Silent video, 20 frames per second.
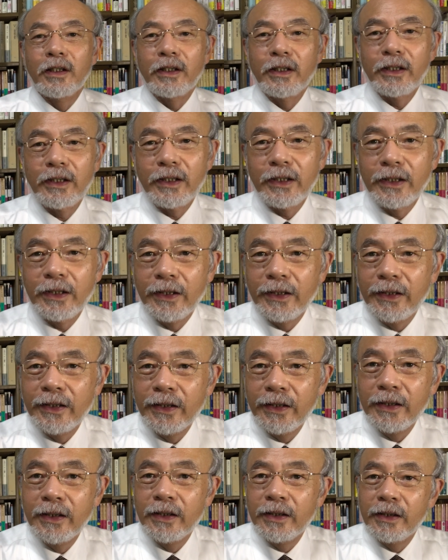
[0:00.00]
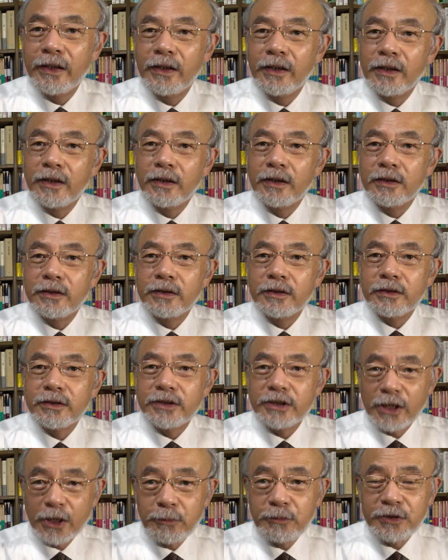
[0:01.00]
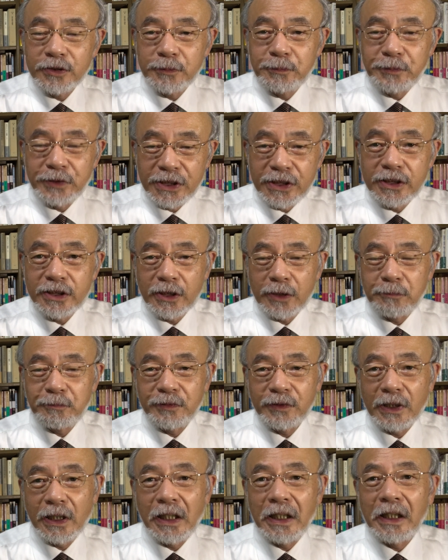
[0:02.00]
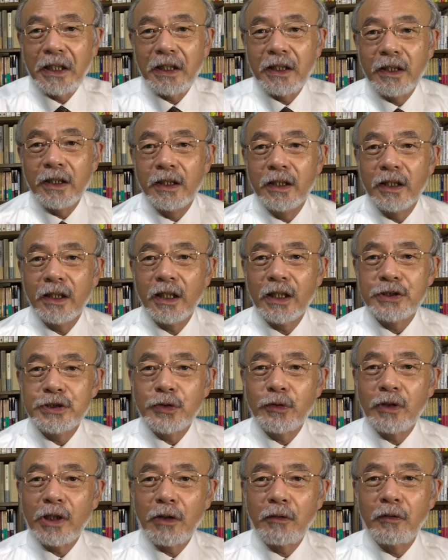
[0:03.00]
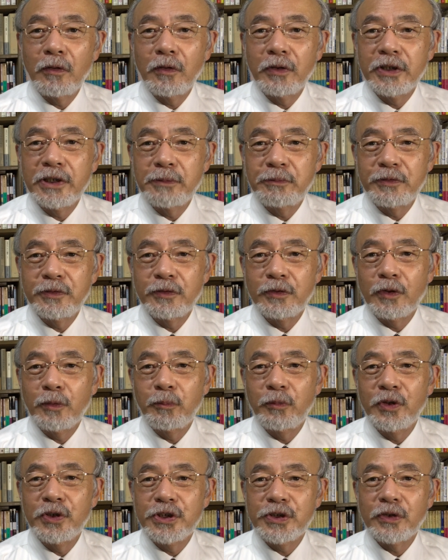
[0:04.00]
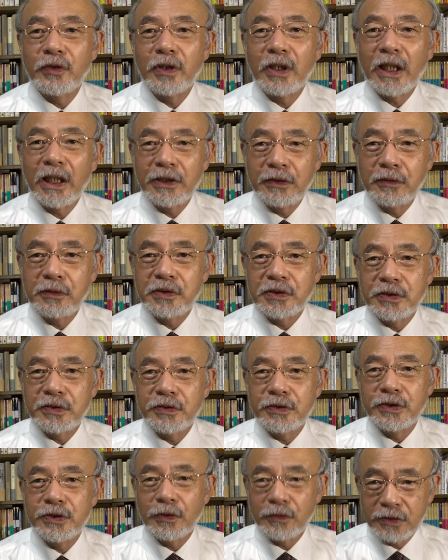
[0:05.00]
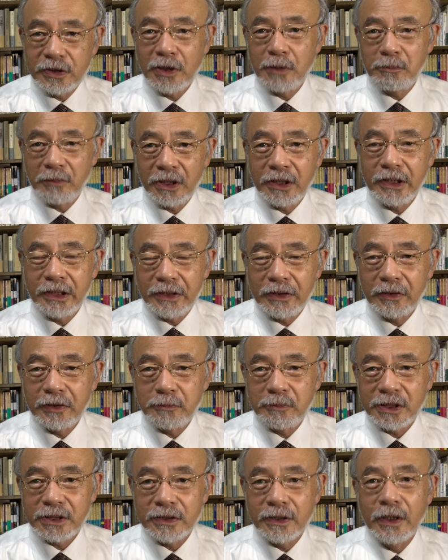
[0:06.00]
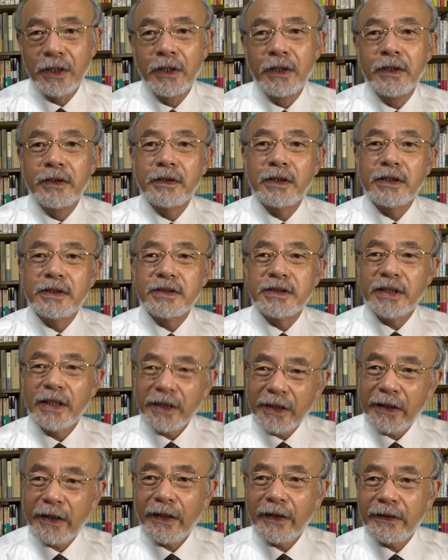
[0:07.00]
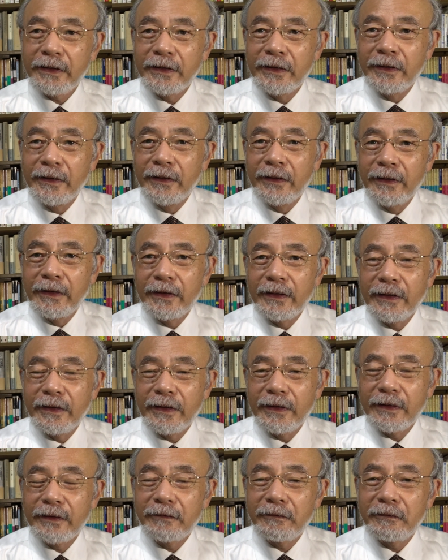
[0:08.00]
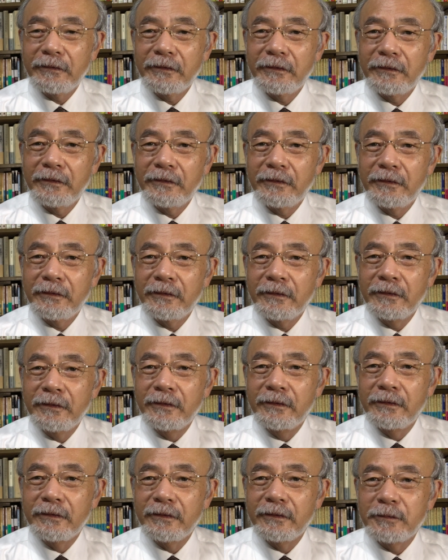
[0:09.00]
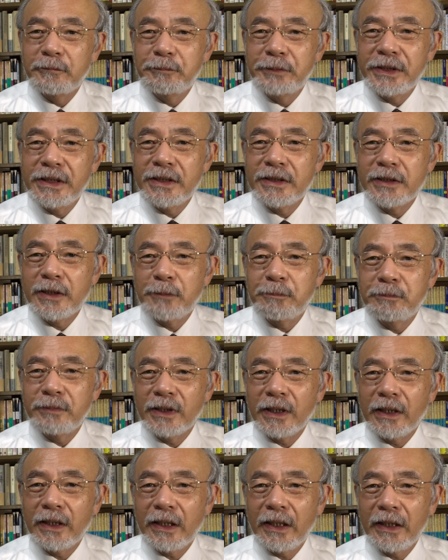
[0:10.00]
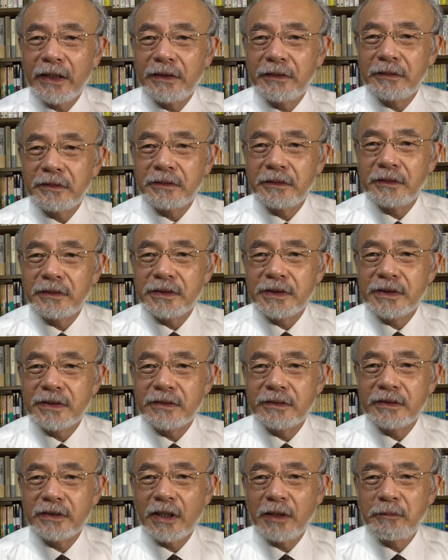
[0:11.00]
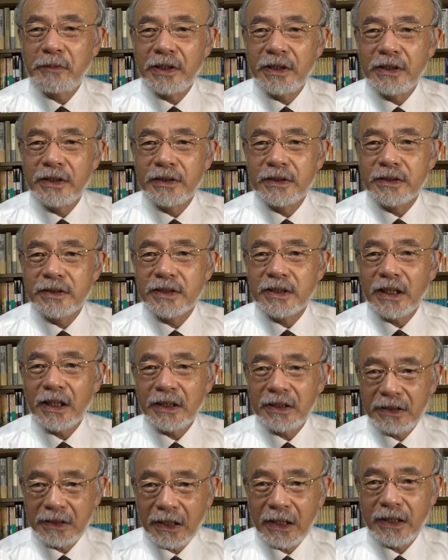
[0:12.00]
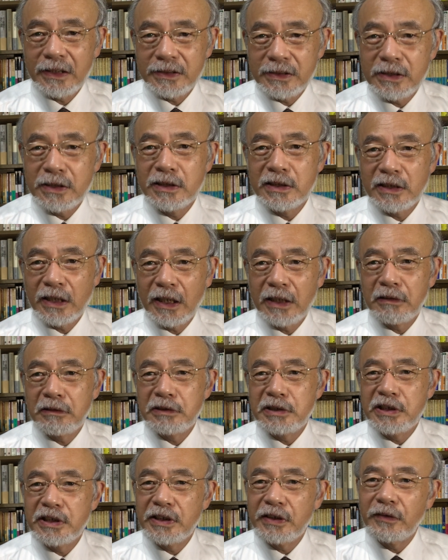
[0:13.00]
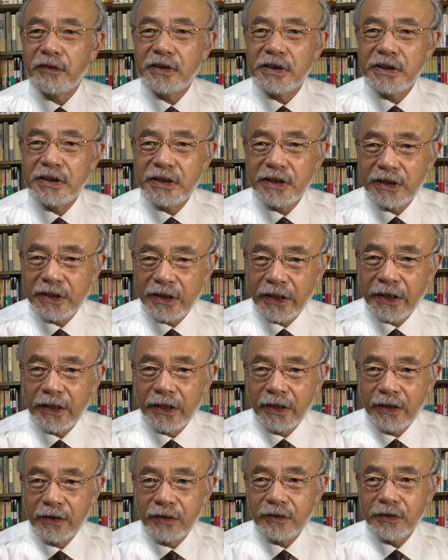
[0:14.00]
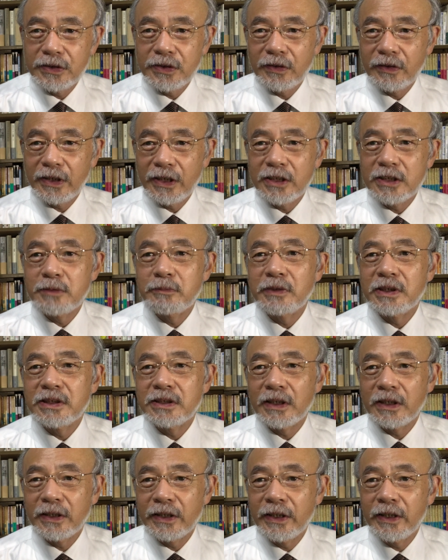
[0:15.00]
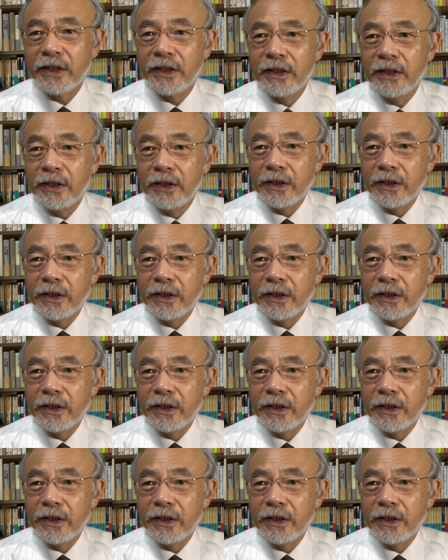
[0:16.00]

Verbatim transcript: えー、ジェームズ・プリンセプがアショーカ王碑文の文字を解読する直前まで来ております。で、前回、えー、このプリンセプが解読をするために使った実際の資料についてご紹介しましたね。